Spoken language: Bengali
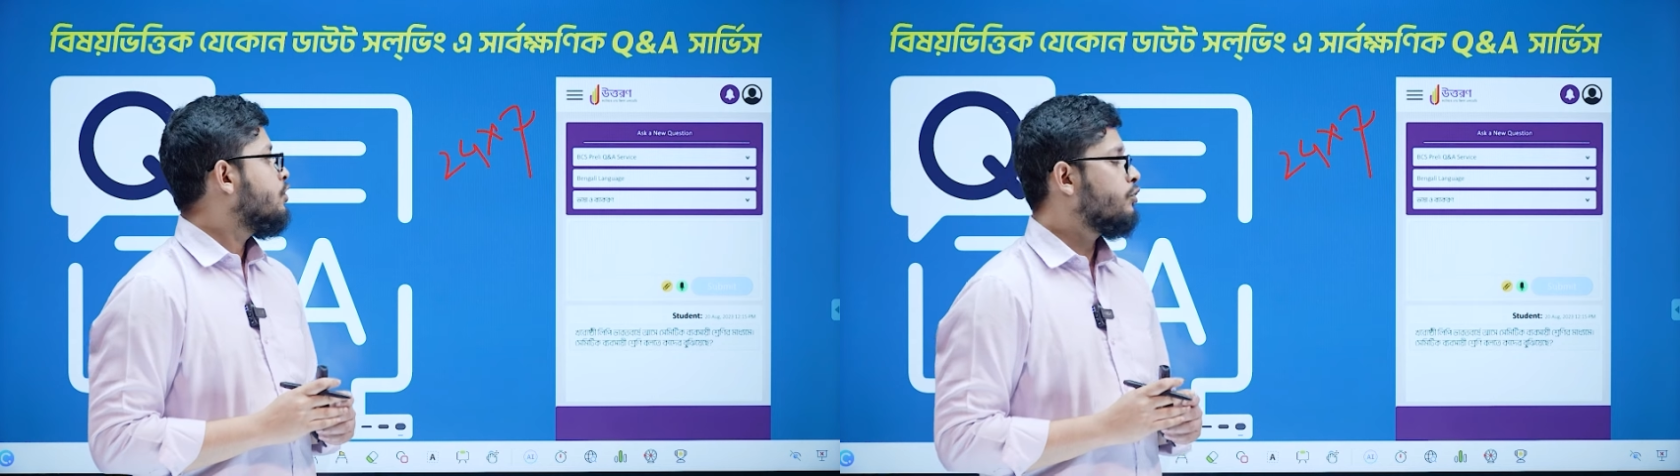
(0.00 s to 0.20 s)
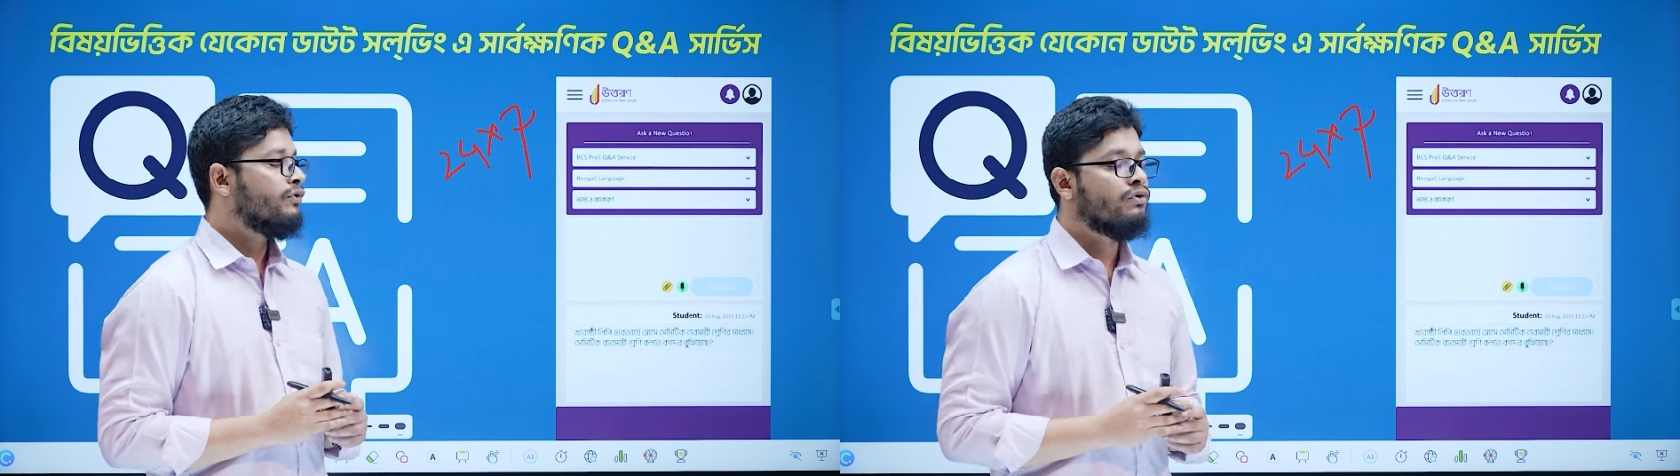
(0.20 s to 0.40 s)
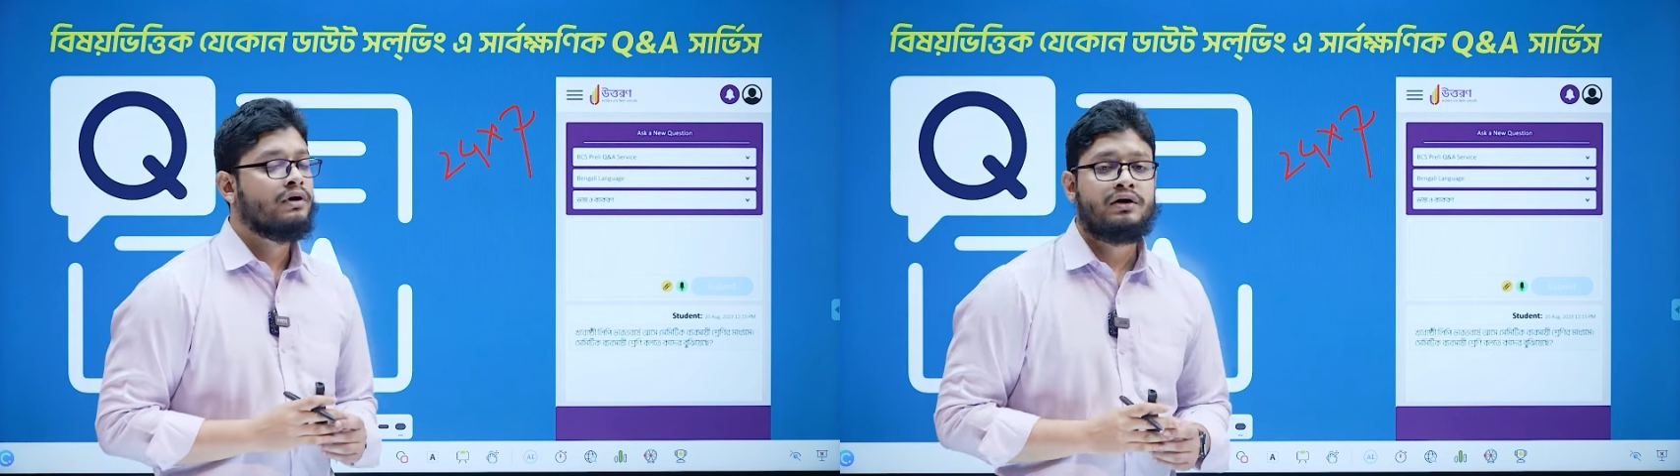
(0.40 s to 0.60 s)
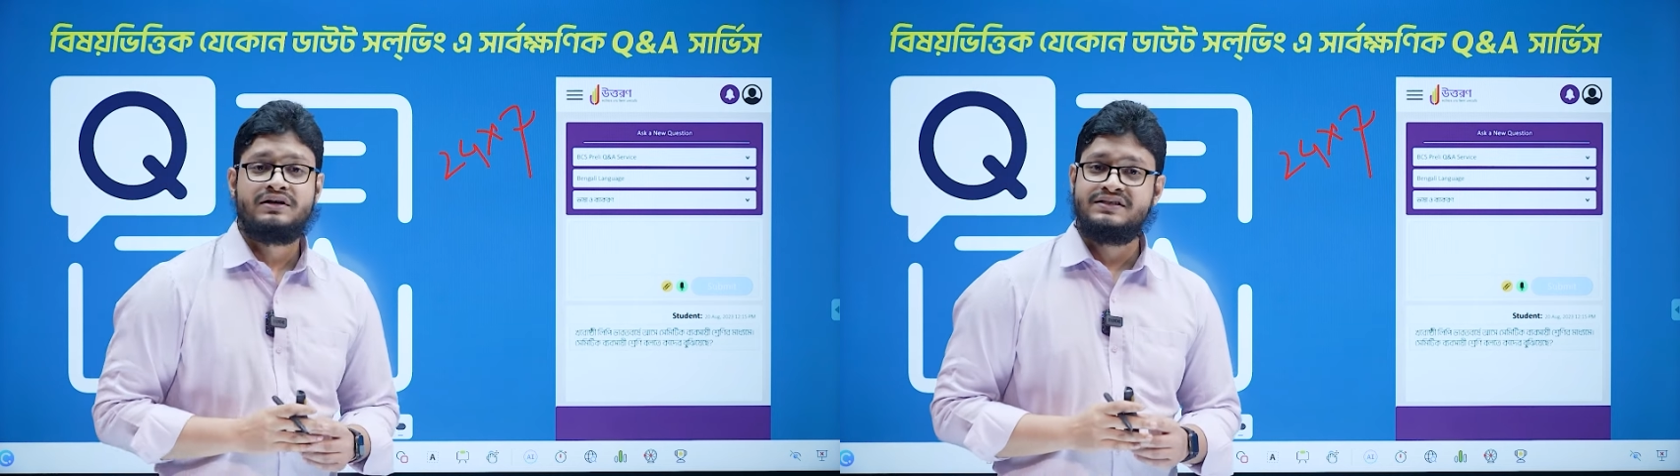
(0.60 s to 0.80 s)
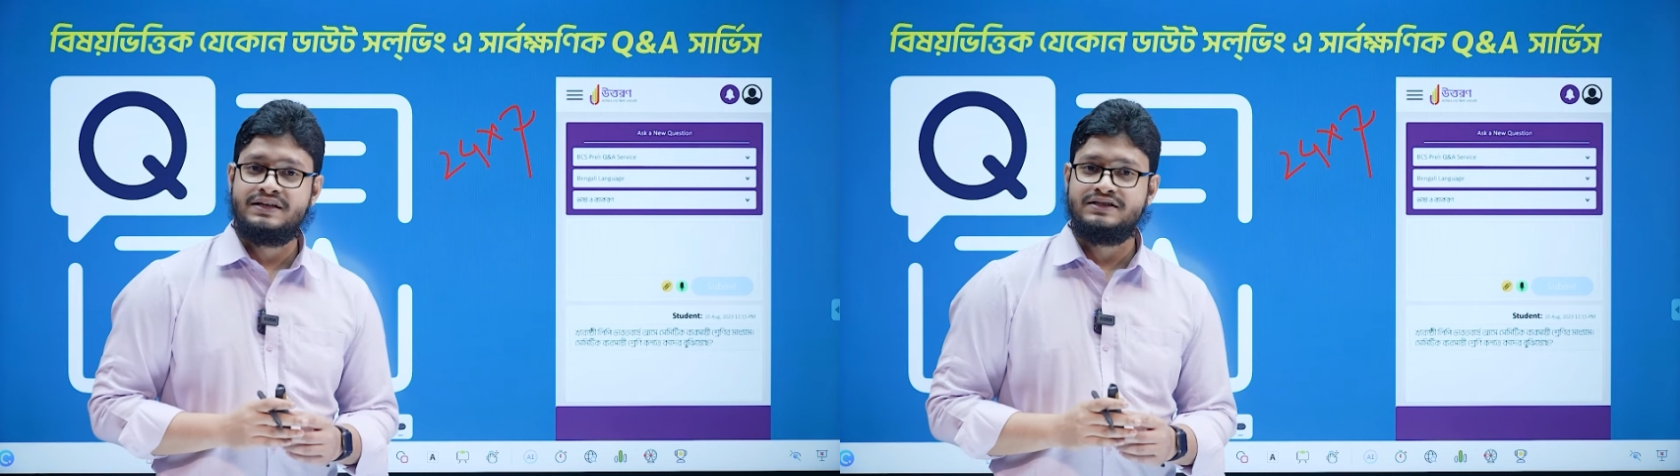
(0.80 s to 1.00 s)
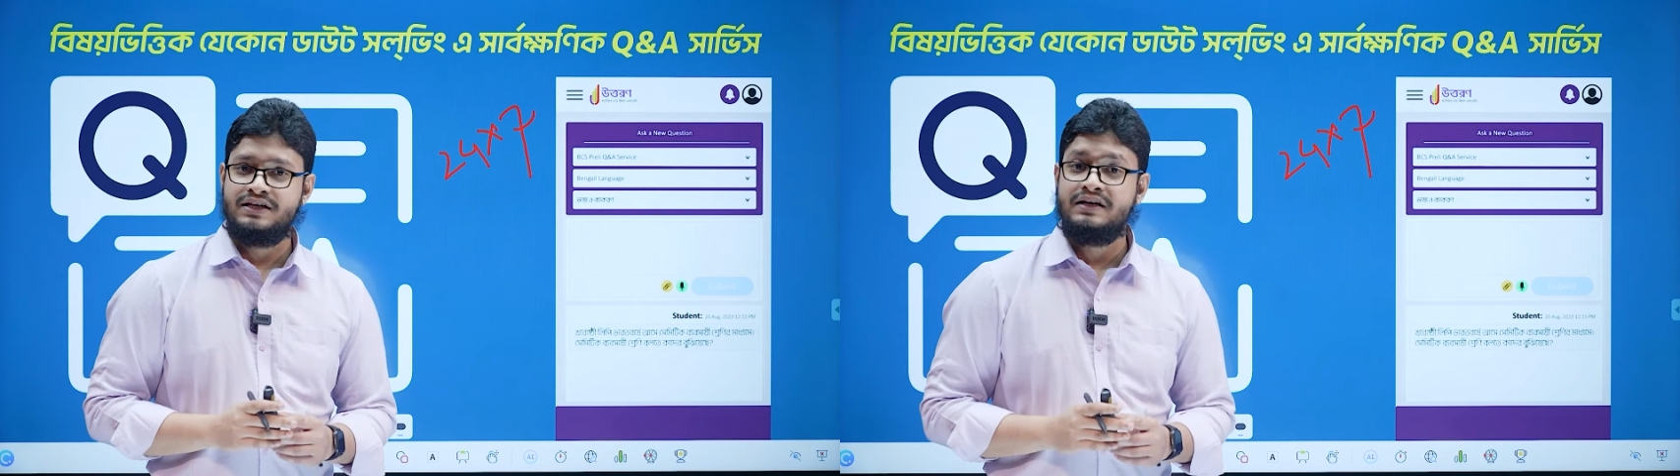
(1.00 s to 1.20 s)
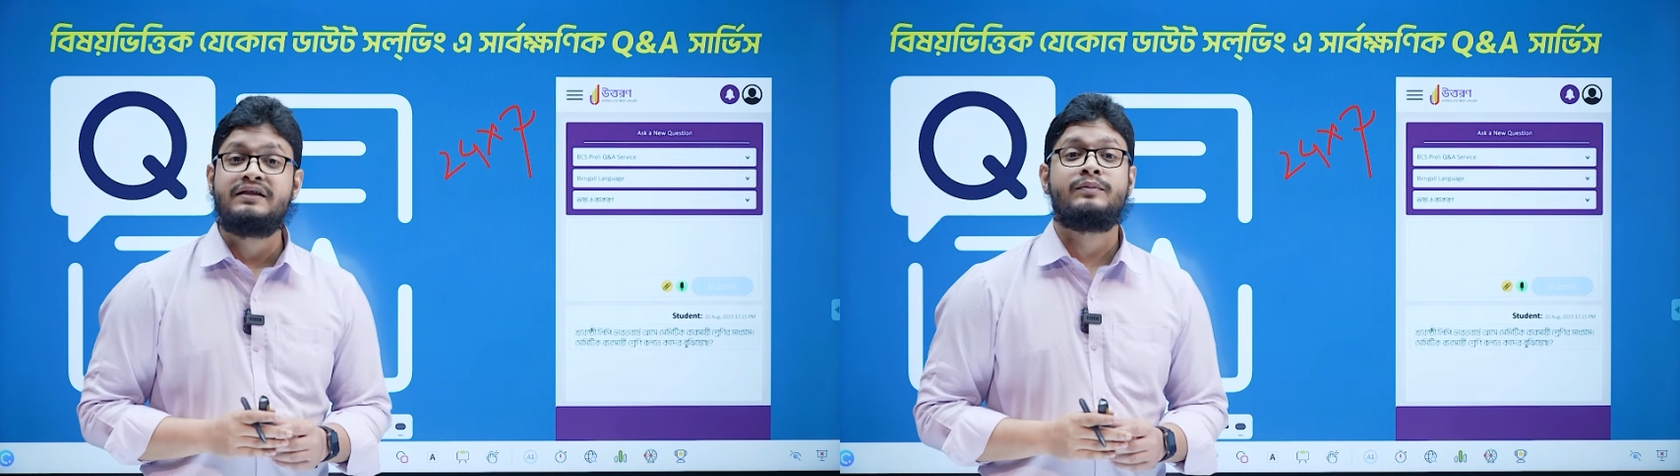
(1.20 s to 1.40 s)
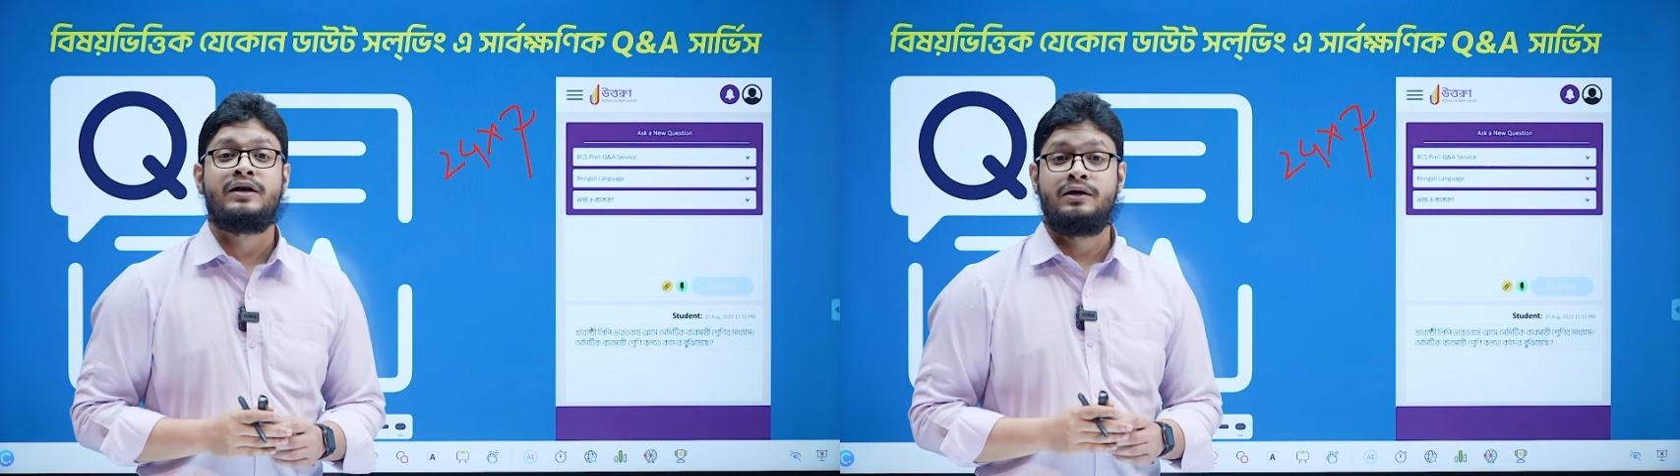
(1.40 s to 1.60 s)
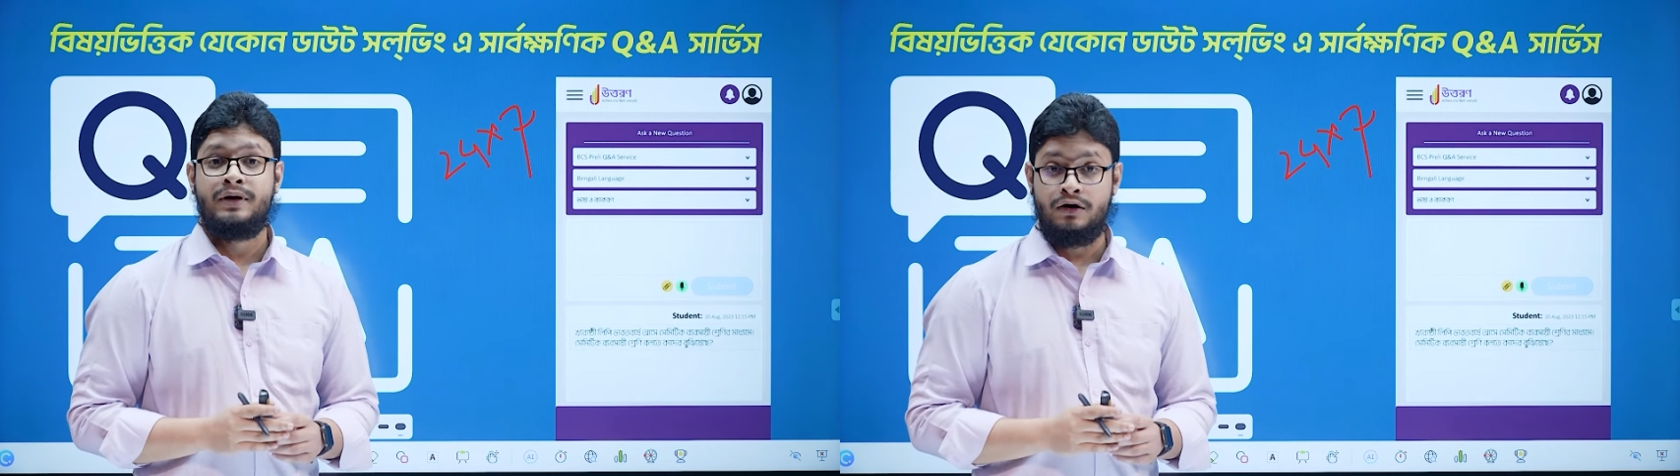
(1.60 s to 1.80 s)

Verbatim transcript: অভিজ্ঞ কারো কাছ থেকে জেনে নিতে পারলে